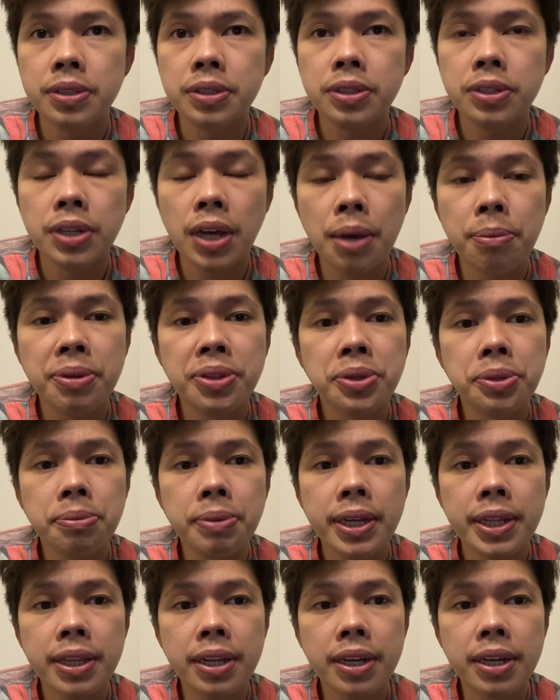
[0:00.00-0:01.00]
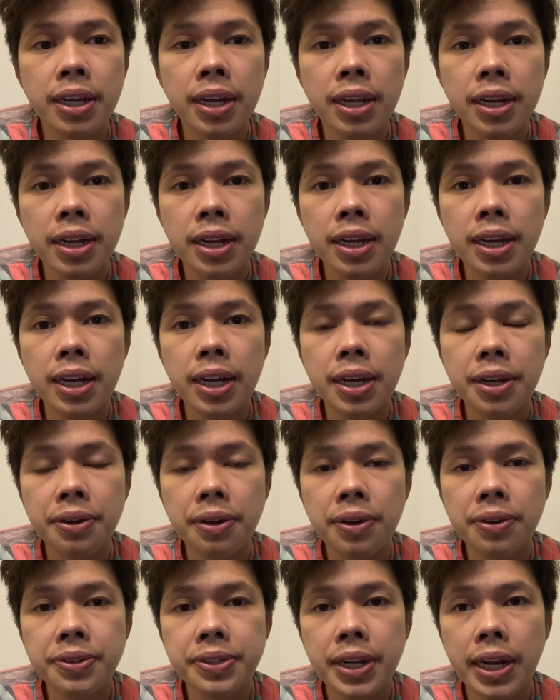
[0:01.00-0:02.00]
habang tumatagal, ilang araw
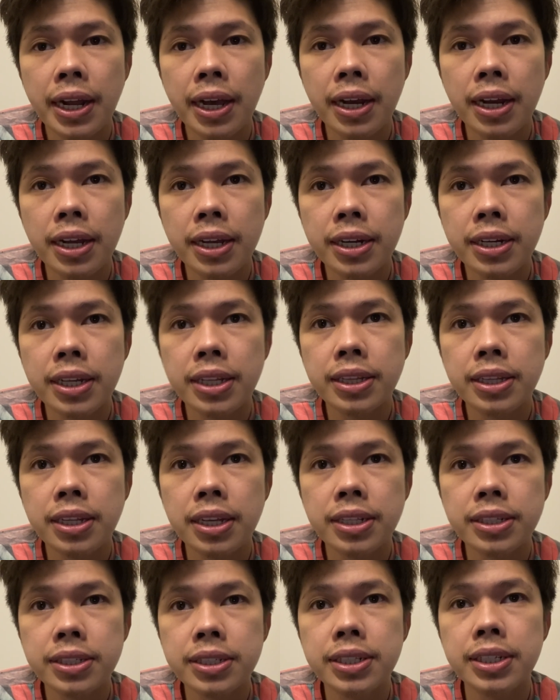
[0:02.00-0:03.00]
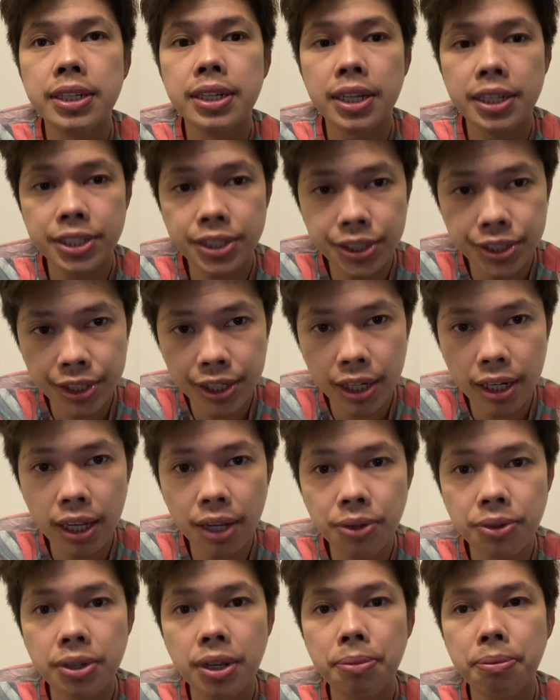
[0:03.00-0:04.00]
ako nilalagnat as in, nag-chill
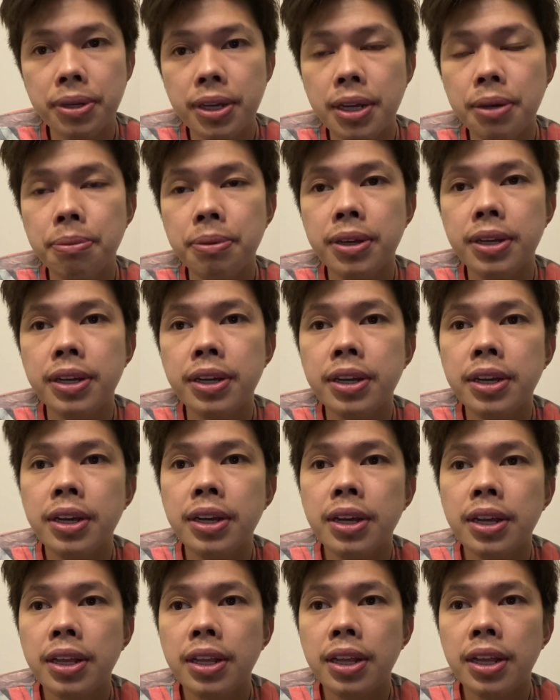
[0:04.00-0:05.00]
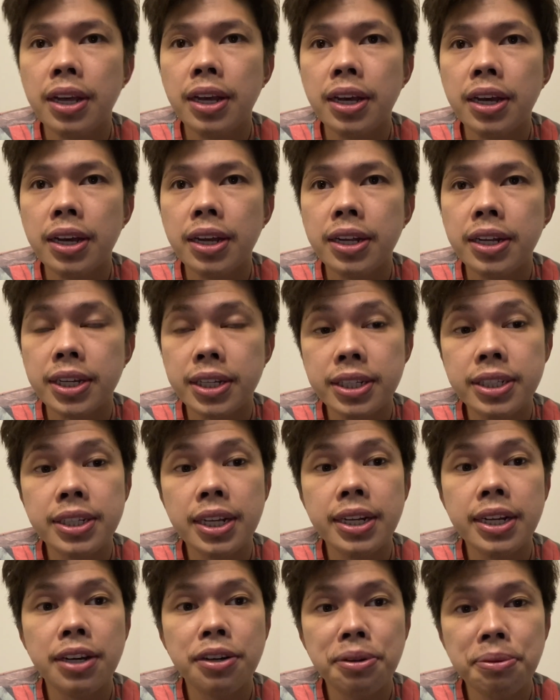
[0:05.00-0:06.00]
ako gabi-gabi. Uh,
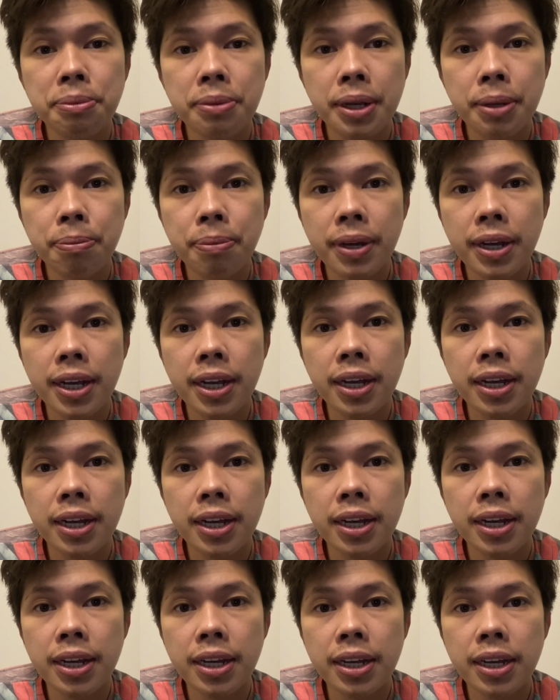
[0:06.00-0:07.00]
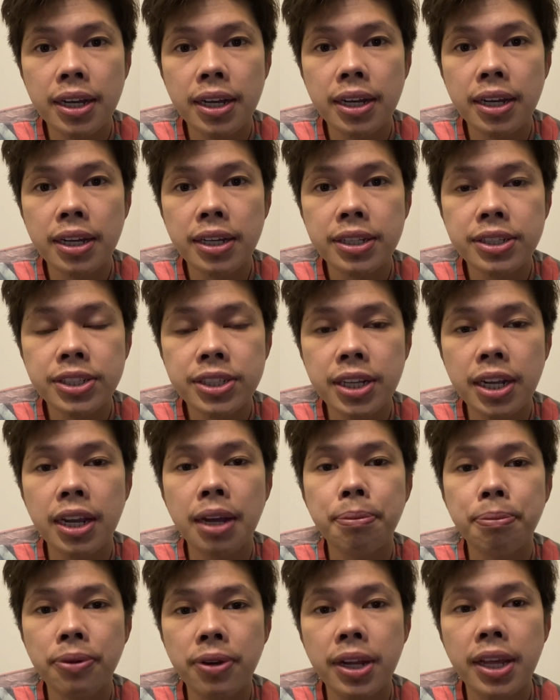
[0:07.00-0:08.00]
nag-decide ako magpa-check
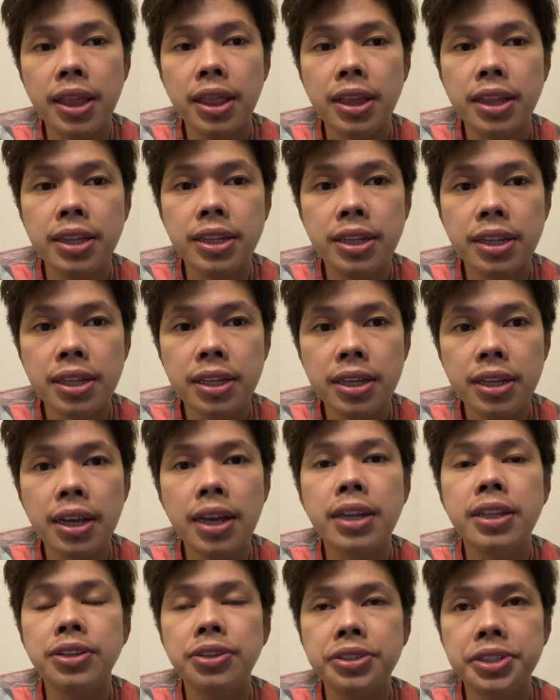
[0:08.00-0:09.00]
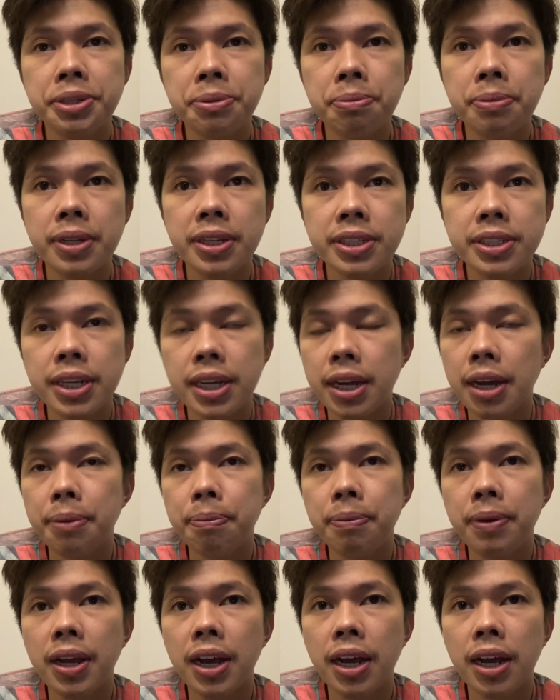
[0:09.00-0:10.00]
up ulit. Kahit yung simpleng check up
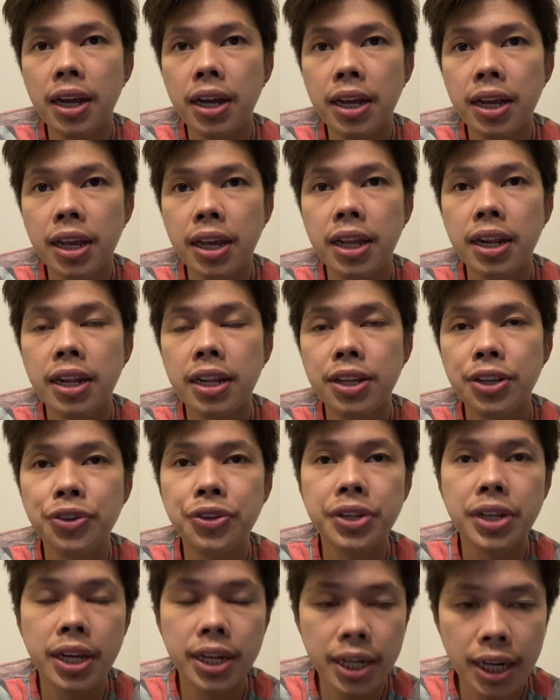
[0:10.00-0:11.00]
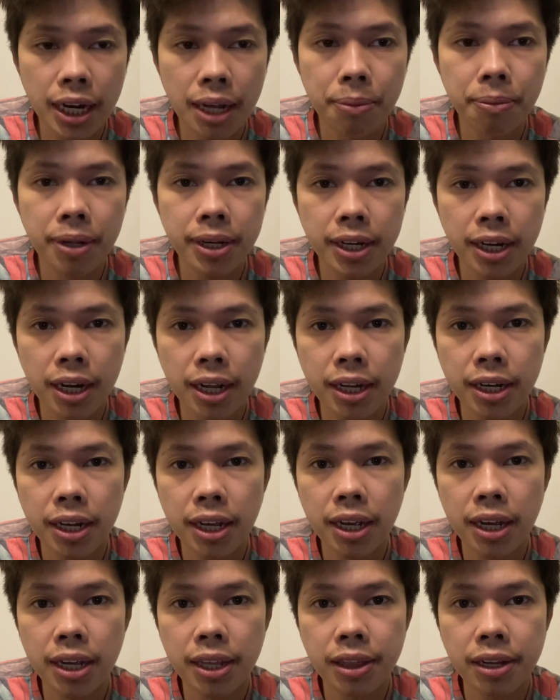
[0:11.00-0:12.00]
lang. And yun nga, nalaman nila
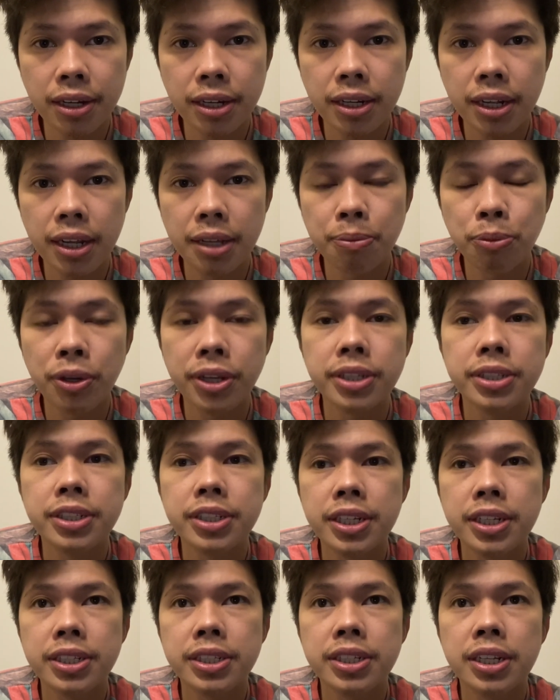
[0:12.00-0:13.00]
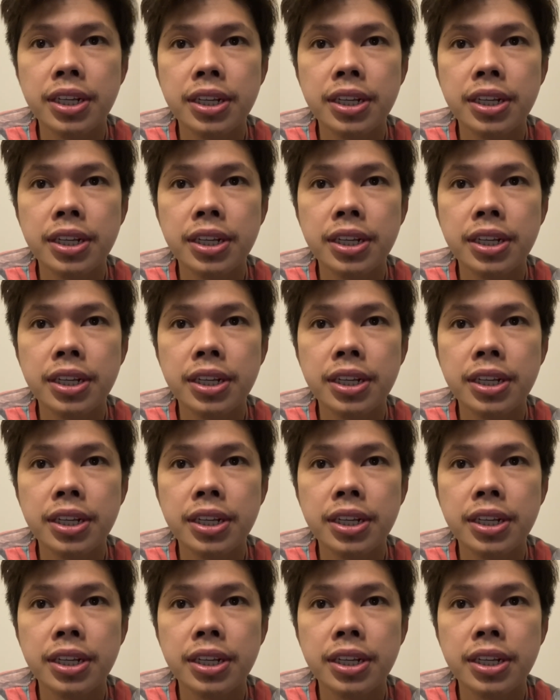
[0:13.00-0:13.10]
na 38.6